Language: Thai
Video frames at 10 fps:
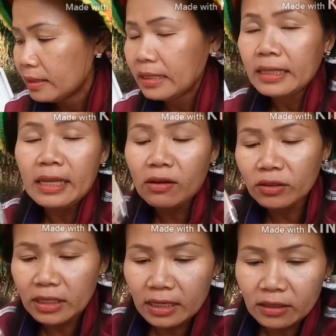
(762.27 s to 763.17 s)
เยตาก็
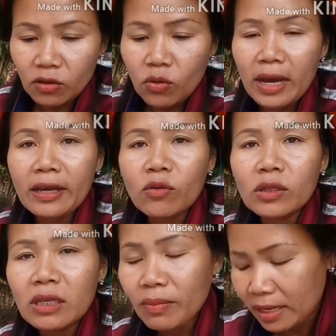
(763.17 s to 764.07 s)
จะลงให้คน
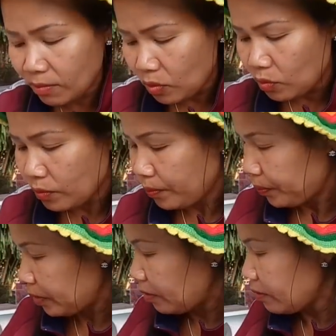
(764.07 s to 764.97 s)
ที่ไม่ระบุ
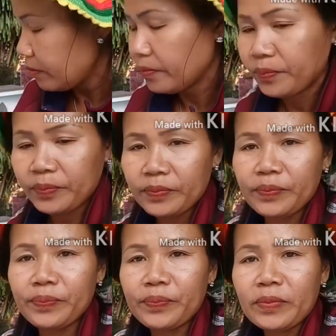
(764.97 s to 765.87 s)
เนาะ
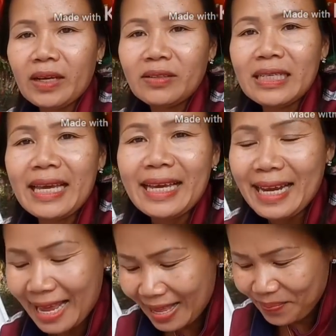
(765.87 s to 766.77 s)
อืม เข้าใจกั
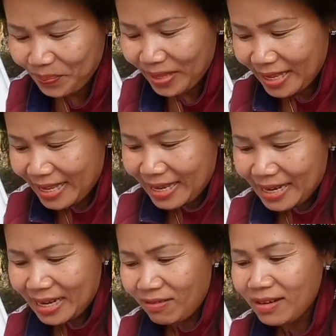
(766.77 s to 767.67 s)
นนะ
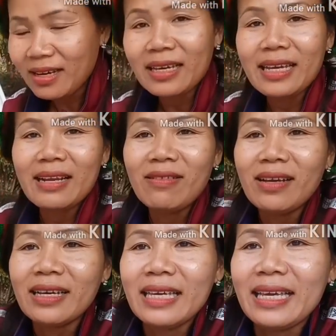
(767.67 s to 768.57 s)
เดี๋ยวเลือกอีก เดี๋ยว
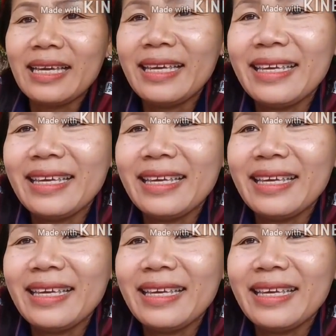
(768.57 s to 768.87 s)
เลือกอีก